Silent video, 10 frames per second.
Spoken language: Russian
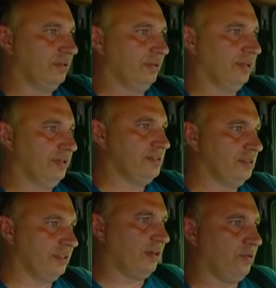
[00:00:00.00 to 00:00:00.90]
и они,
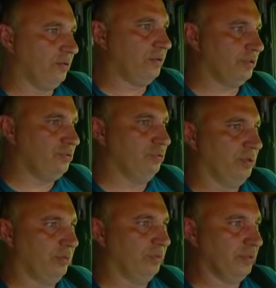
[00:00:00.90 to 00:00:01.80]
это какое-то
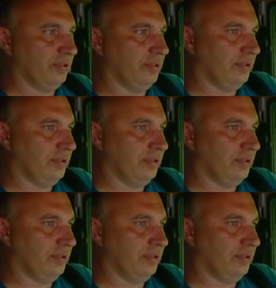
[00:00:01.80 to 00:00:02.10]
чудо будет.